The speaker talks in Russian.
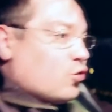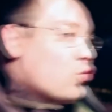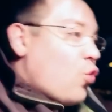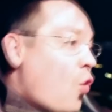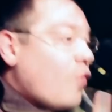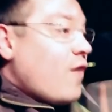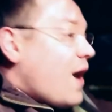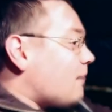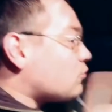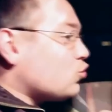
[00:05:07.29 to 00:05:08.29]
Но
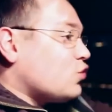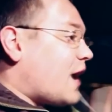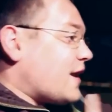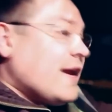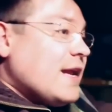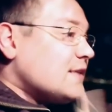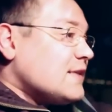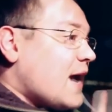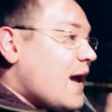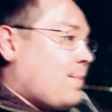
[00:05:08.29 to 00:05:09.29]
вам туда
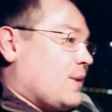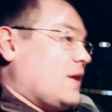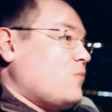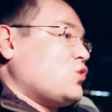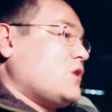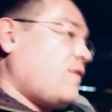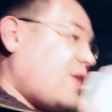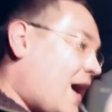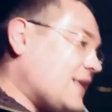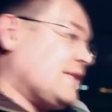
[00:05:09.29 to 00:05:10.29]
нельзя, потому что
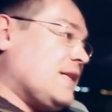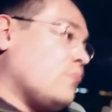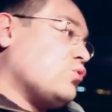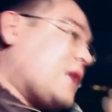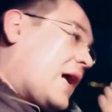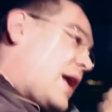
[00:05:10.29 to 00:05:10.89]
вас снимут с